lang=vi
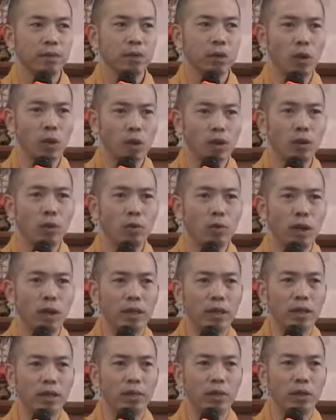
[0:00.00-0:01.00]
Tôi, trong
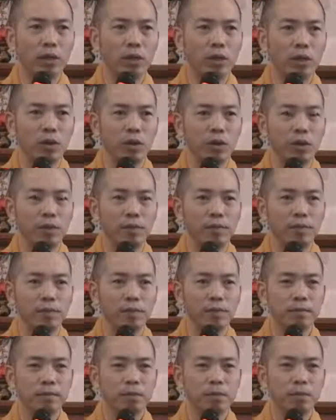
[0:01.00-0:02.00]
quan điểm của tôi,
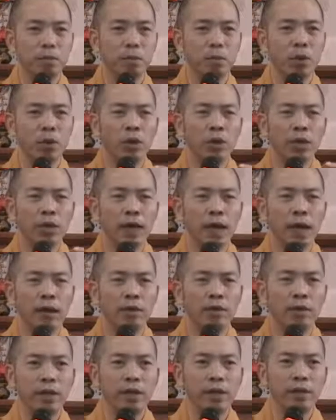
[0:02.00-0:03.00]
mỗi
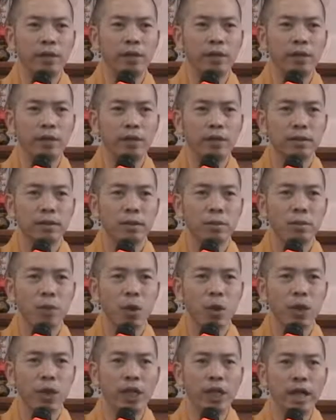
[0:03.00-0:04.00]
giảng viên,
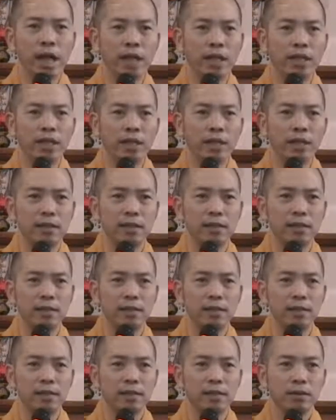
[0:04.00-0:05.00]
mỗi giảng sư
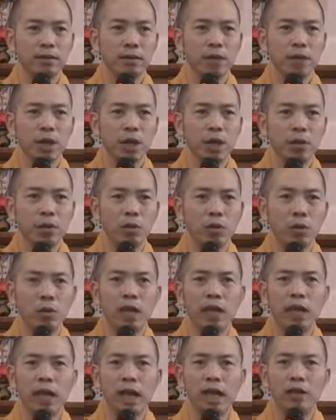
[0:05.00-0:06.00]
đều có
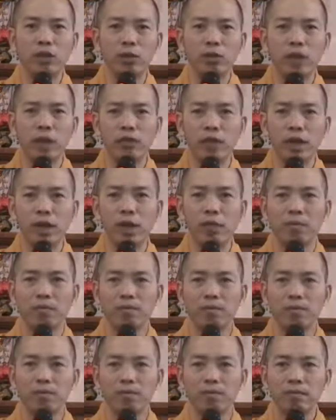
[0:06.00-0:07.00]
cái hay chúng ta phải học,
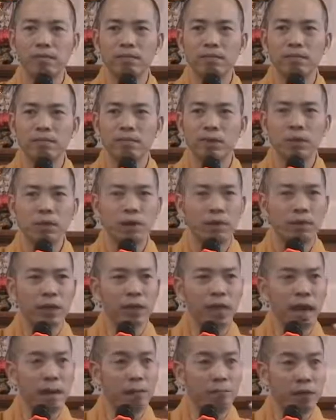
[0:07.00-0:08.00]
chúng ta
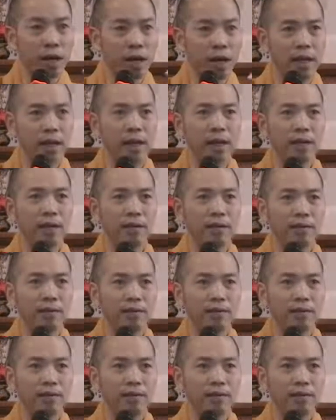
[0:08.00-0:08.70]
phải khám phá ra.